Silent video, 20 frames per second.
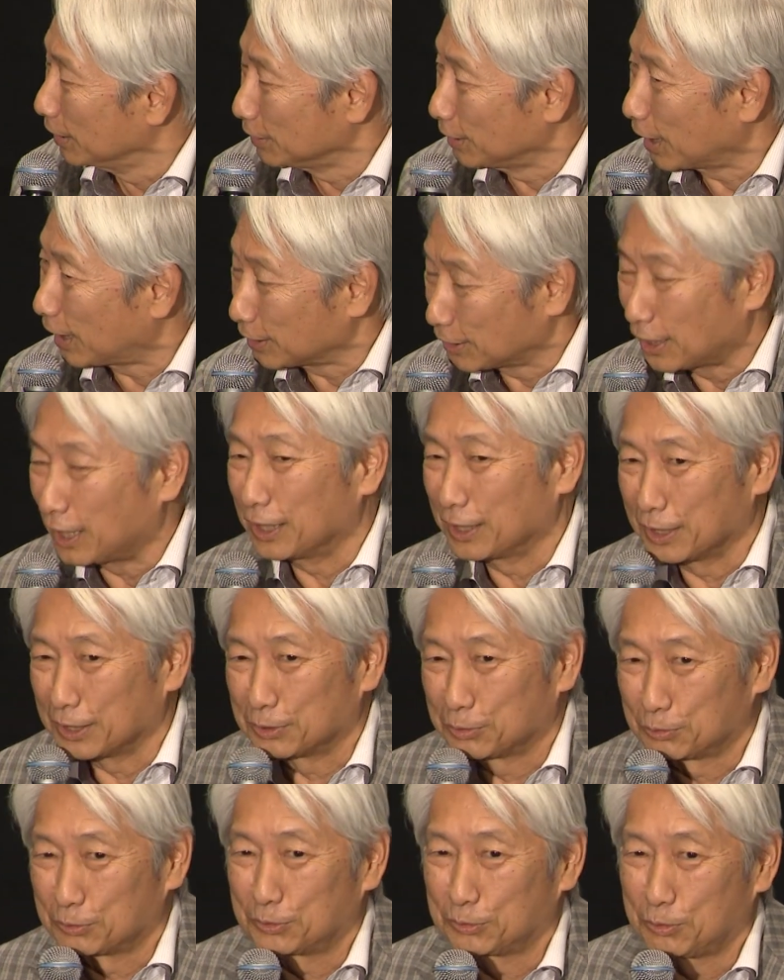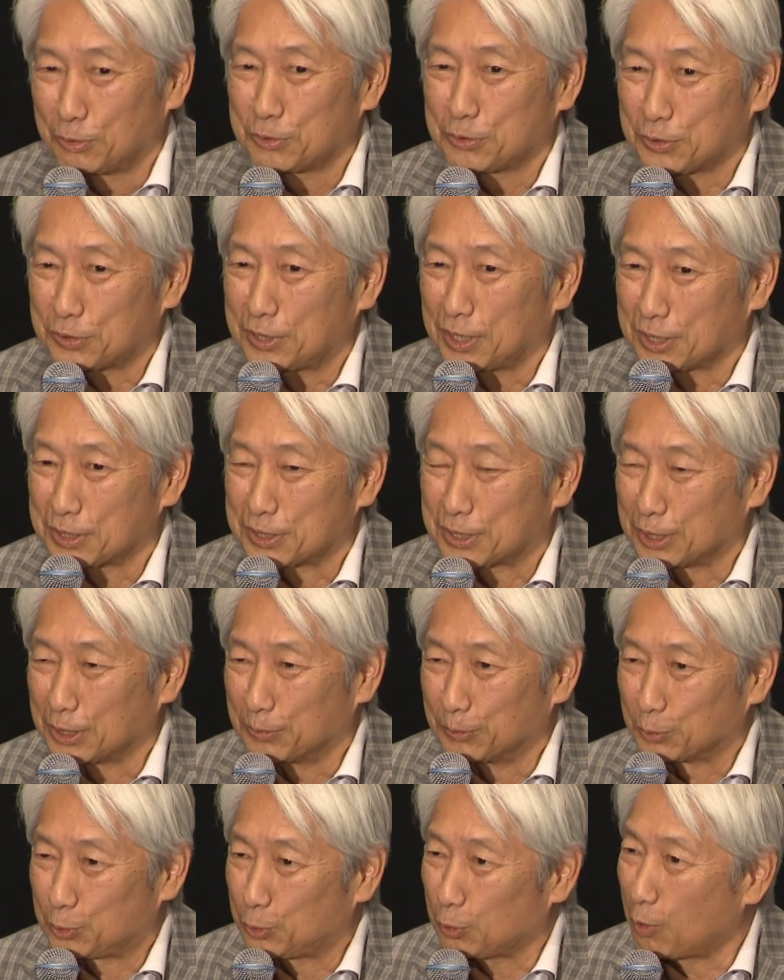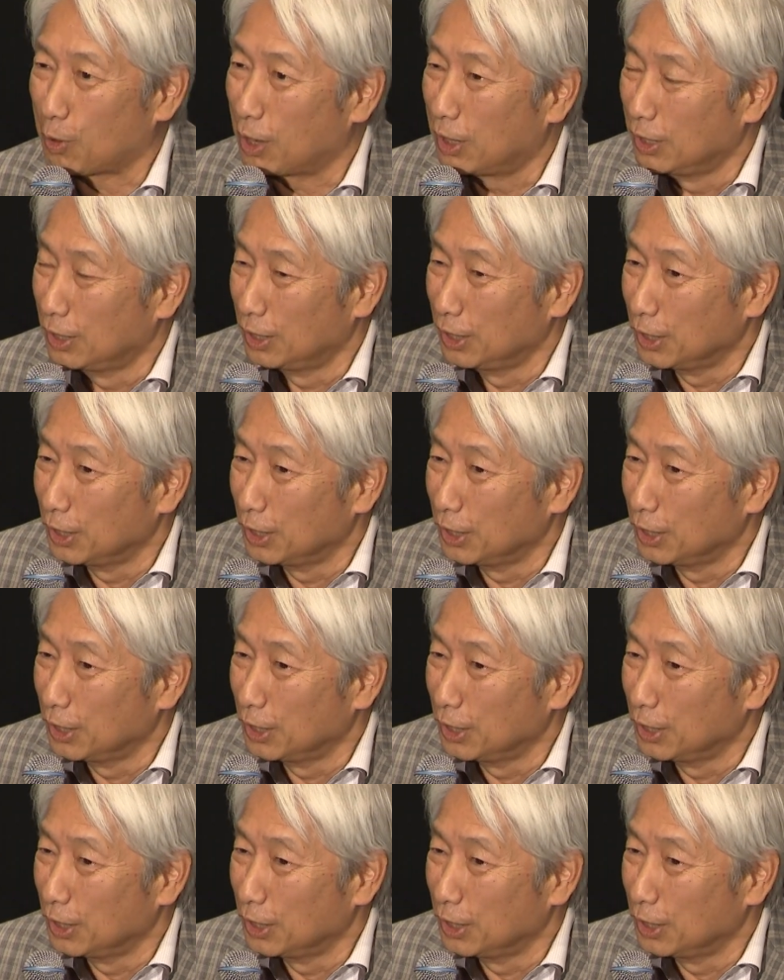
な方がね登場したんですけども、今日は